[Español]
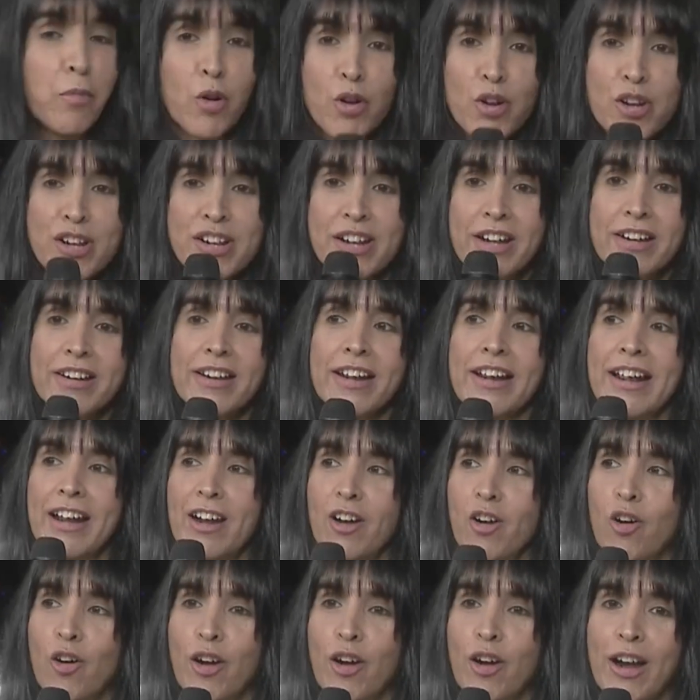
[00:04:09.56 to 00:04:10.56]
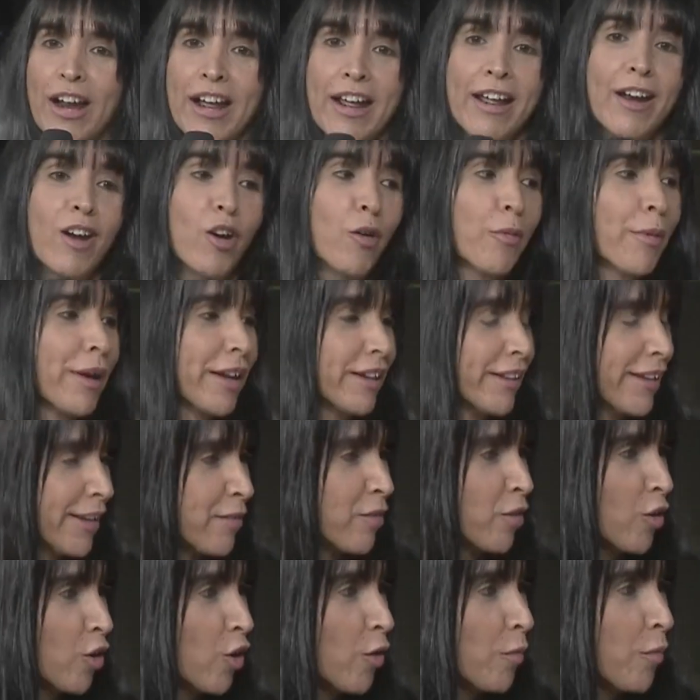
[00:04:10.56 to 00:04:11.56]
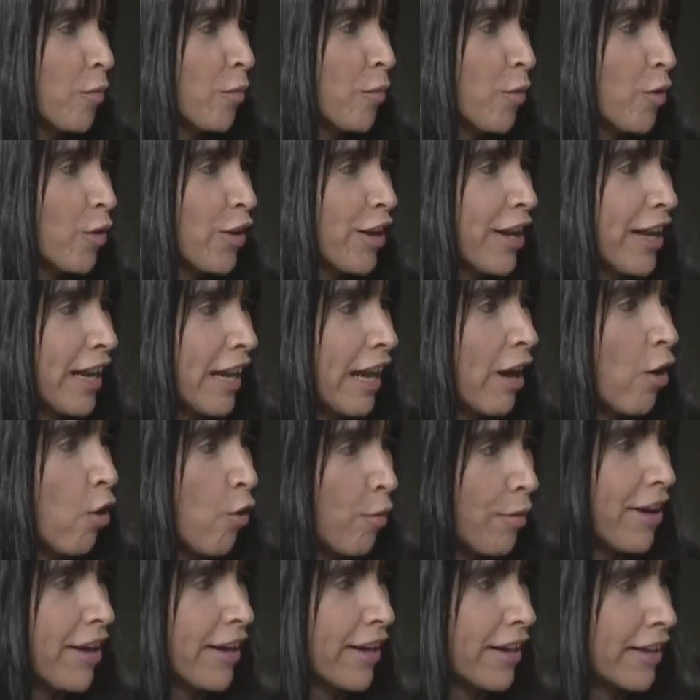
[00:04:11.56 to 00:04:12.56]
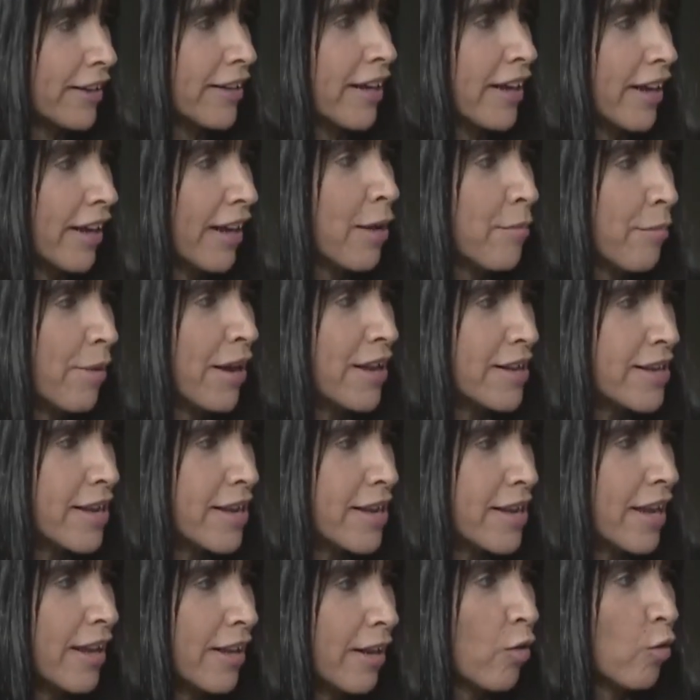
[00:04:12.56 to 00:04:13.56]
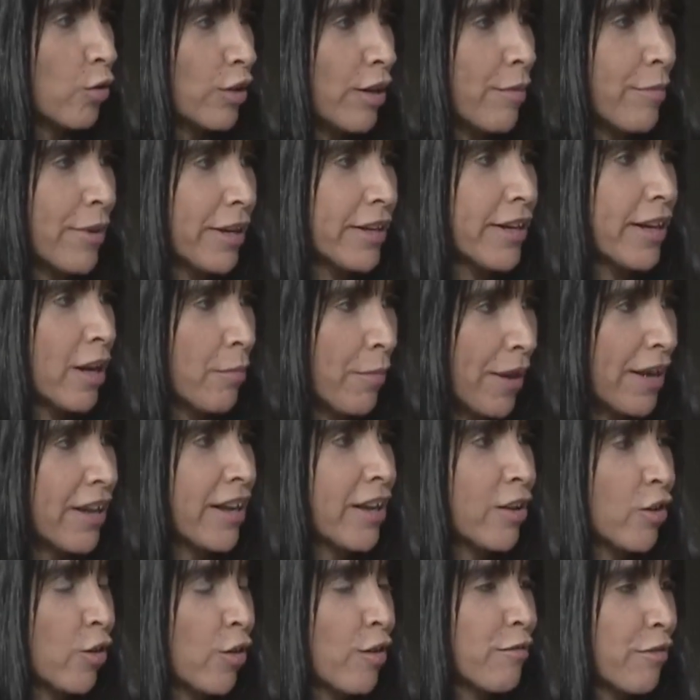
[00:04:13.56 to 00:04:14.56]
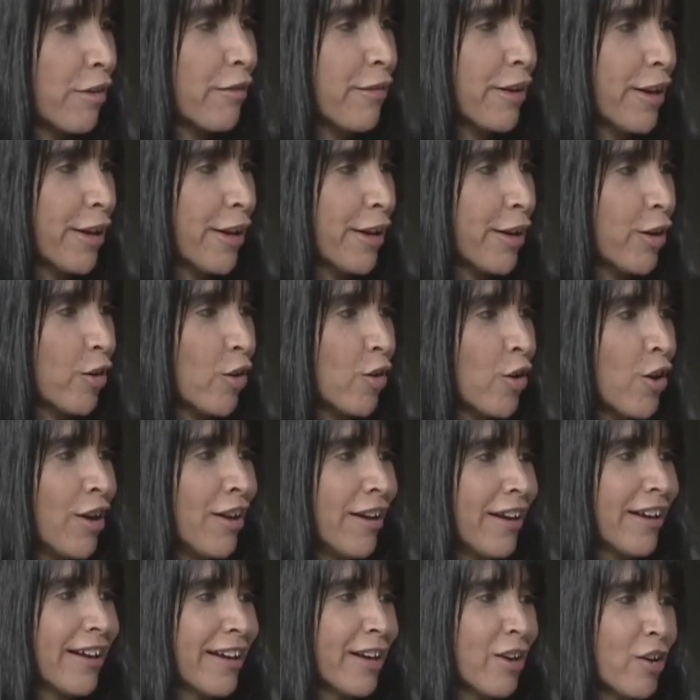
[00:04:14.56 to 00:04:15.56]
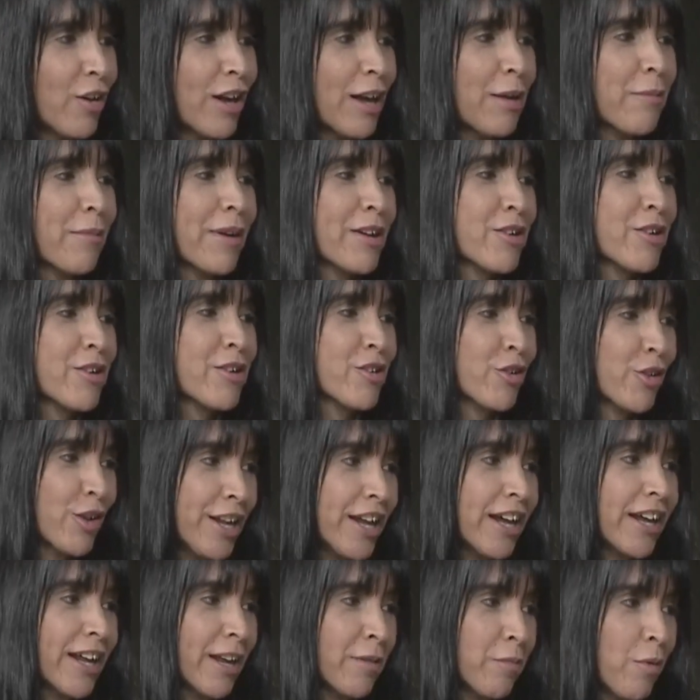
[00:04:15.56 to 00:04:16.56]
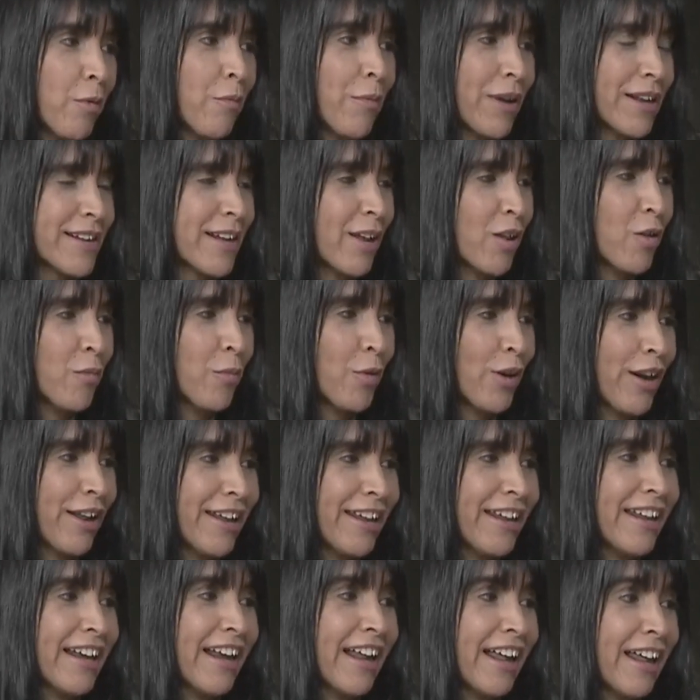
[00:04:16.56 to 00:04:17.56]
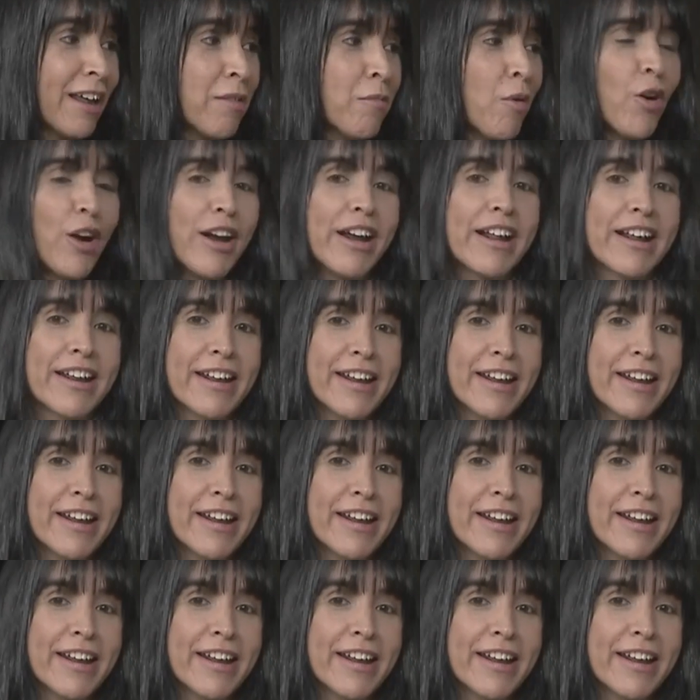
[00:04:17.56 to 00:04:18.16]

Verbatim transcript: Eh, puedo decirte que logras el objetivo, ¿no? porque la obra que está acá emplazada justamente en el Parque 2 de Febrero, creo que la mayoría que hemos pasado por ahí la hemos